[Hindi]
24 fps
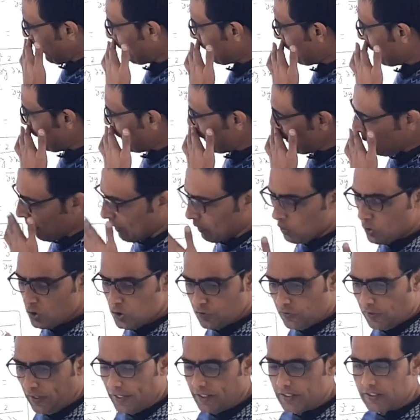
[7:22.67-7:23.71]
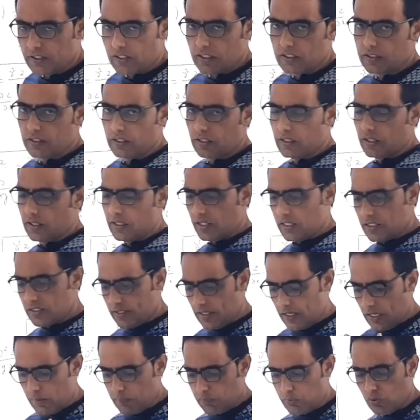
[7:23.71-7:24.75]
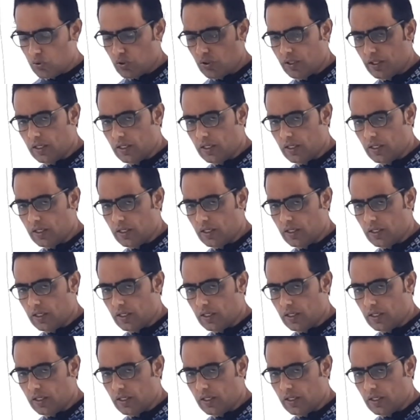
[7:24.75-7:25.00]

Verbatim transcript: देखो कुछ वैल्यूज फाइन करते हैं डेल जेड अपॉन